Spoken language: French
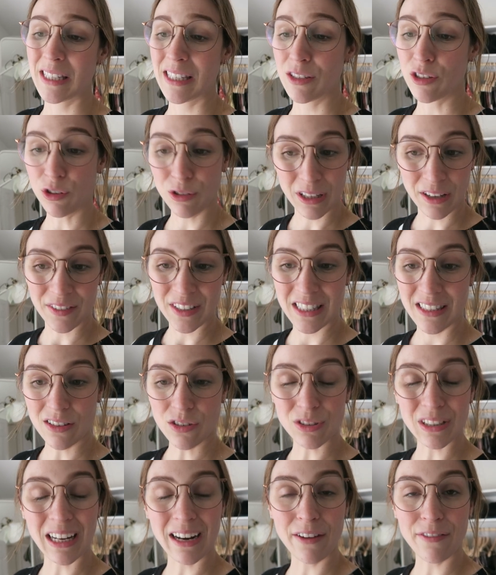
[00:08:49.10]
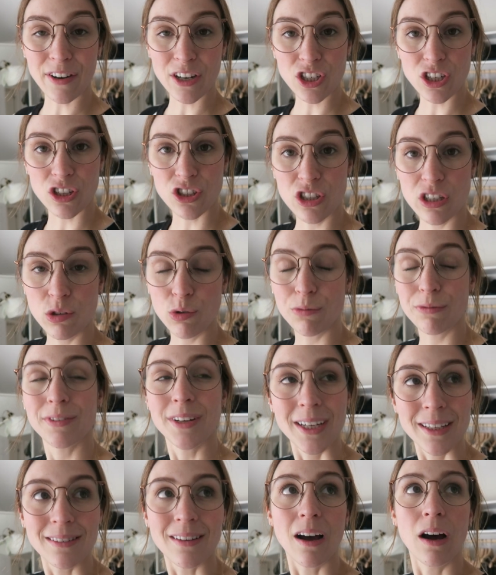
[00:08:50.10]
mais c'est ça, on avait dit qu'on allait faire changer nos
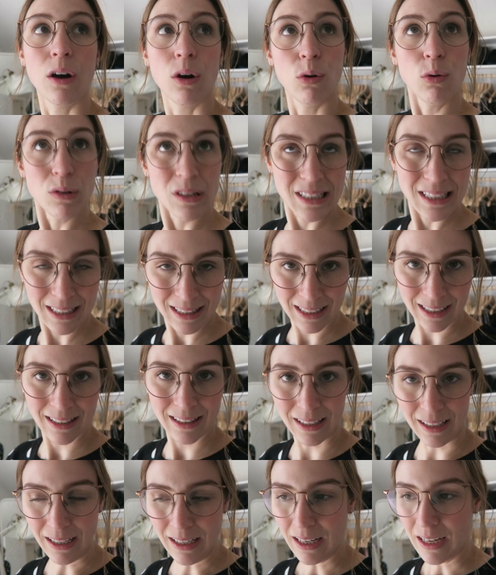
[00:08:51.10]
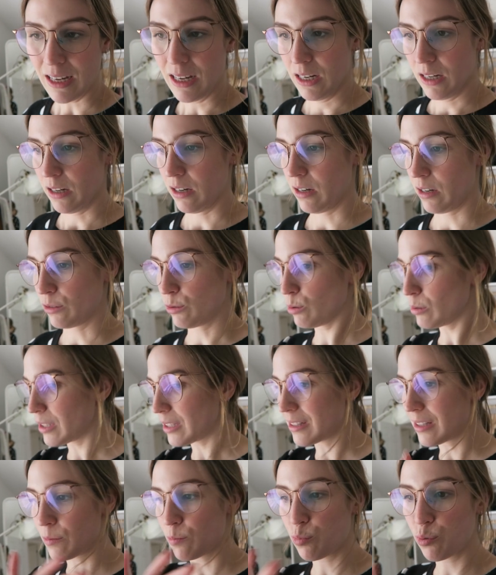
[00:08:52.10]
fenêtres en haut cette année,
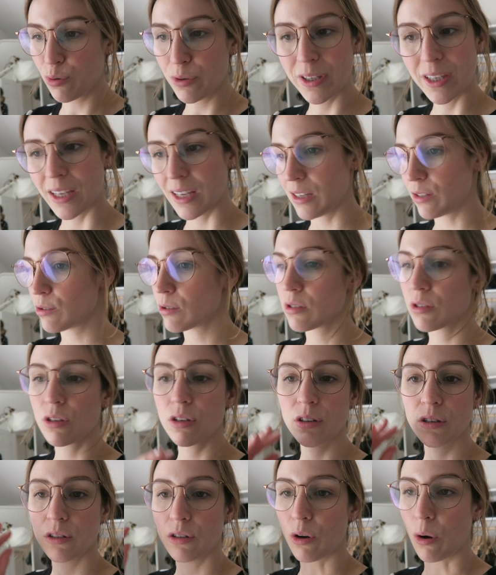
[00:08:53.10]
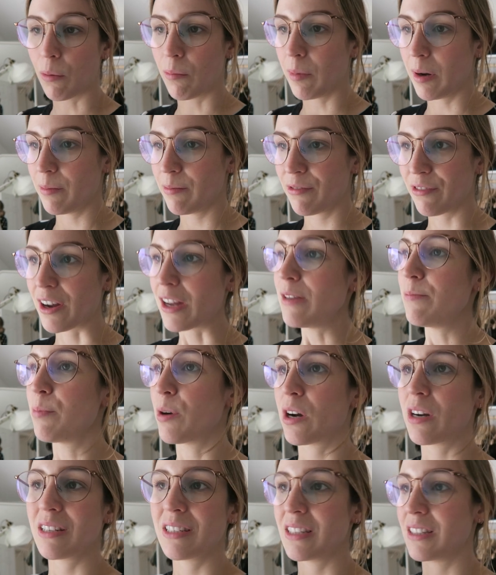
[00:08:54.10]
tout était booké, tout ça, ils ont même failli
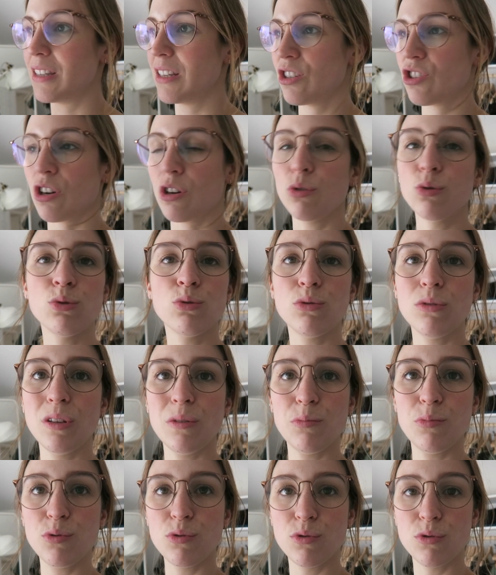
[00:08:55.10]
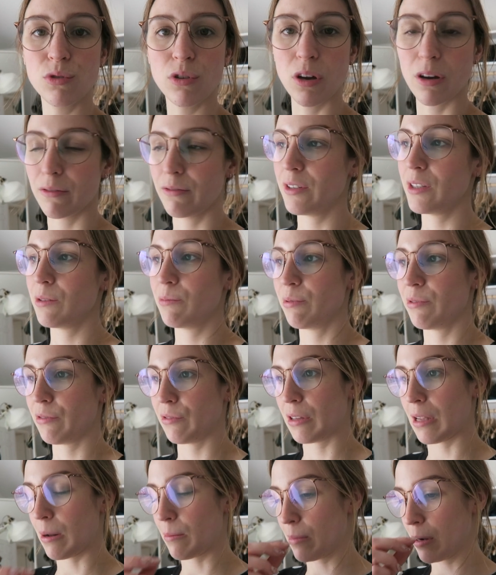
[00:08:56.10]
procéder genre au tout début du Covid, puis
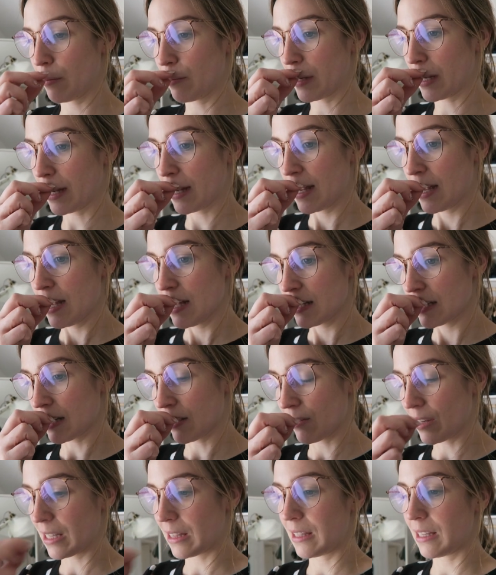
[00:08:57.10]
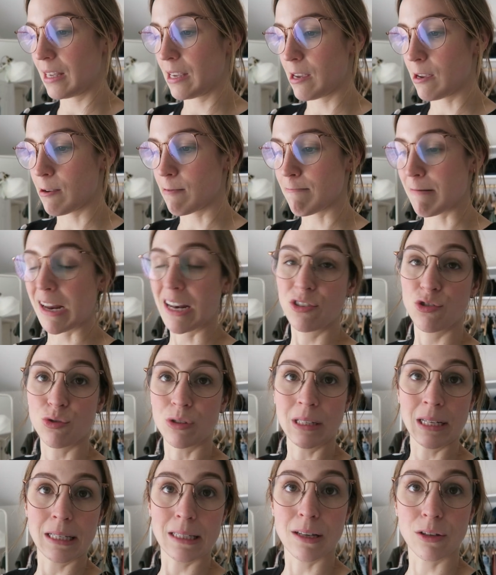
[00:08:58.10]
finalement, ben ça avait été, ben je
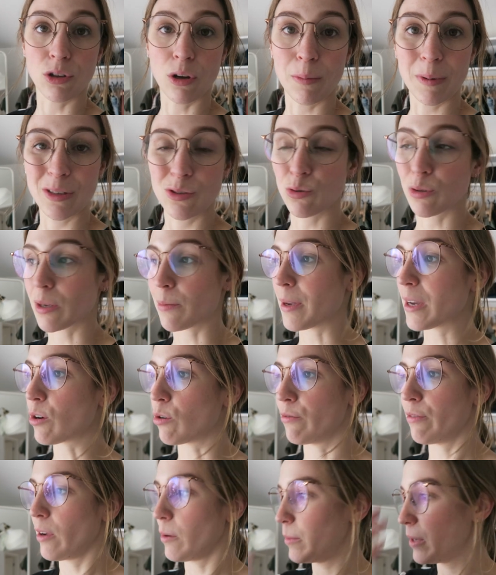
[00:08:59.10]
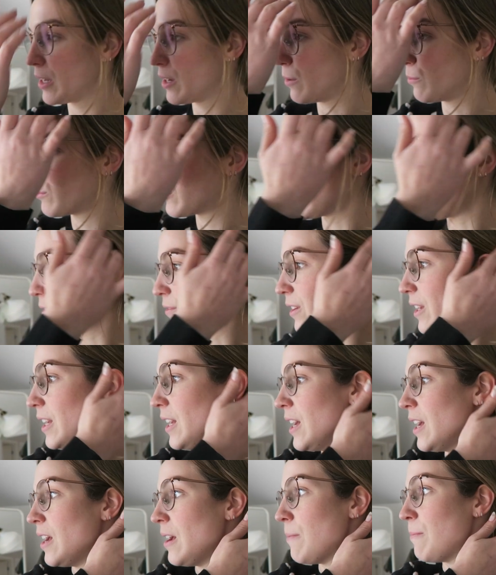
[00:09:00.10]
veux dire, les entreprises au Québec ont fermé comme vous
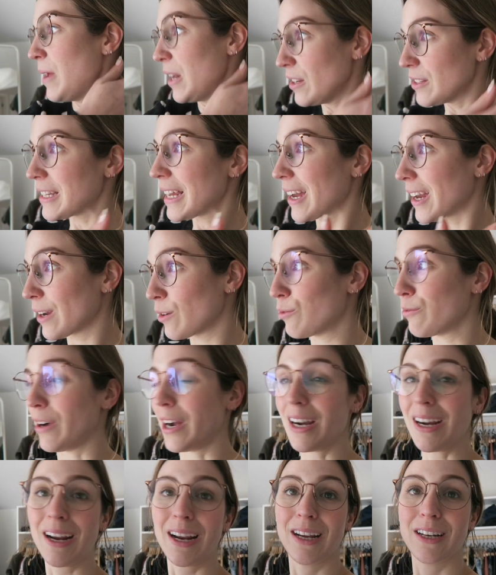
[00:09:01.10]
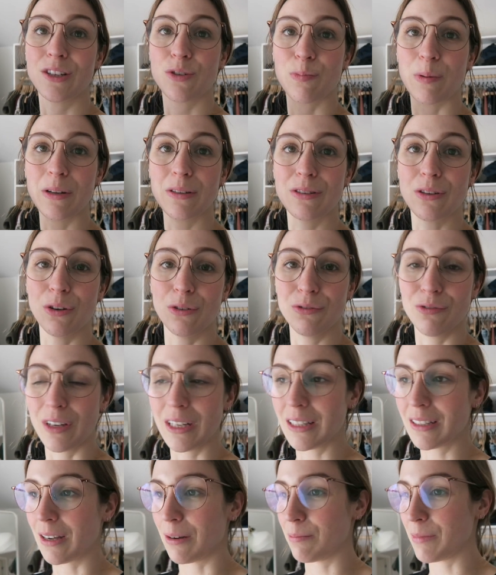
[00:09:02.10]
savez, mais là ça a réouvert et je pense qu'on
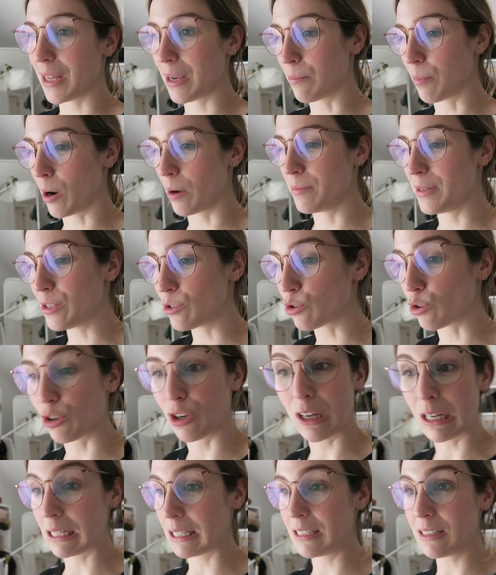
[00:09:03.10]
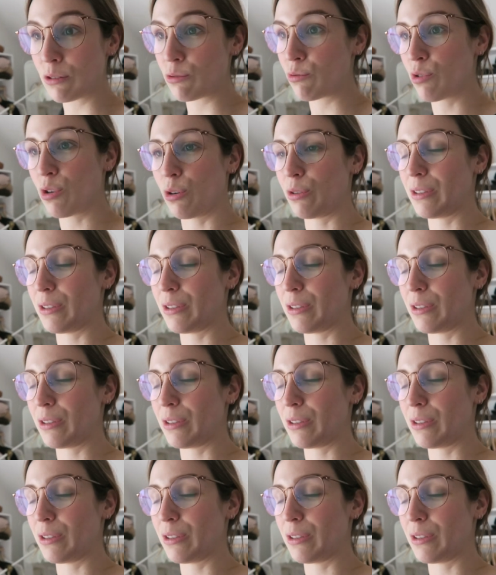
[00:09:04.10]
devait être comme des premiers sur leur liste vu